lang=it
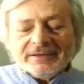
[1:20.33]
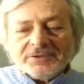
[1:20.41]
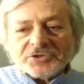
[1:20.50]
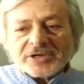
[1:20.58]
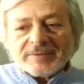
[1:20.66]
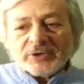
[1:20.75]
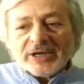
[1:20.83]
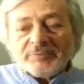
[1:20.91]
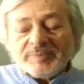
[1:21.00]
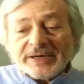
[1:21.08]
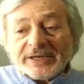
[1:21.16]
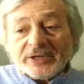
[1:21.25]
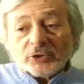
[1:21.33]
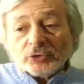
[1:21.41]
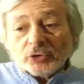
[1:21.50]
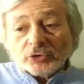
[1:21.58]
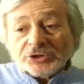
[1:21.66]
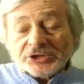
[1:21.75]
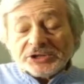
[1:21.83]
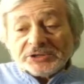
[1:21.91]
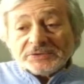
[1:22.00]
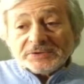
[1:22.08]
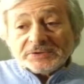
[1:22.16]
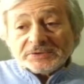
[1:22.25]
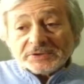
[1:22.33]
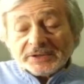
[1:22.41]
eh, diciamo nel periodo di,